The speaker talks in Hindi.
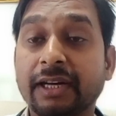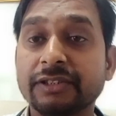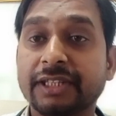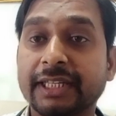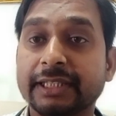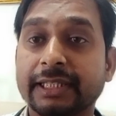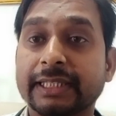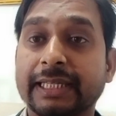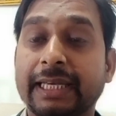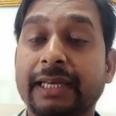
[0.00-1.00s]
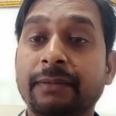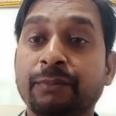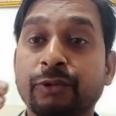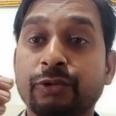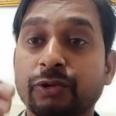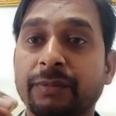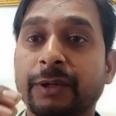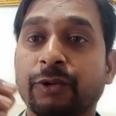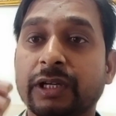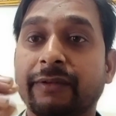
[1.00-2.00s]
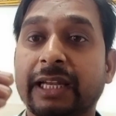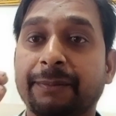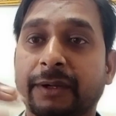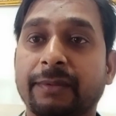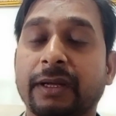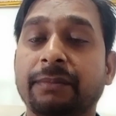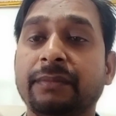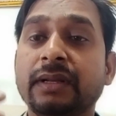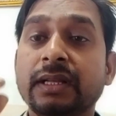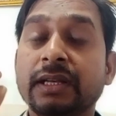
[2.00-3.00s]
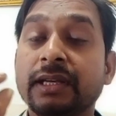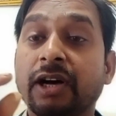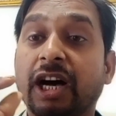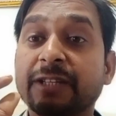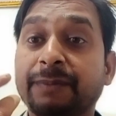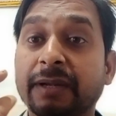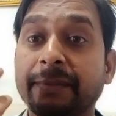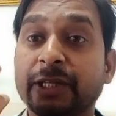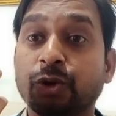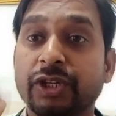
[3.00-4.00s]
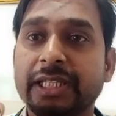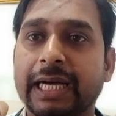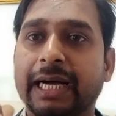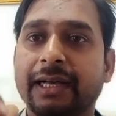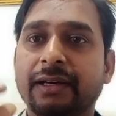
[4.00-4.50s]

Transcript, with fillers: यंग जनरेशन के पुरुषों में होने वाले प्रॉब्लम स्पर्मेटोरिया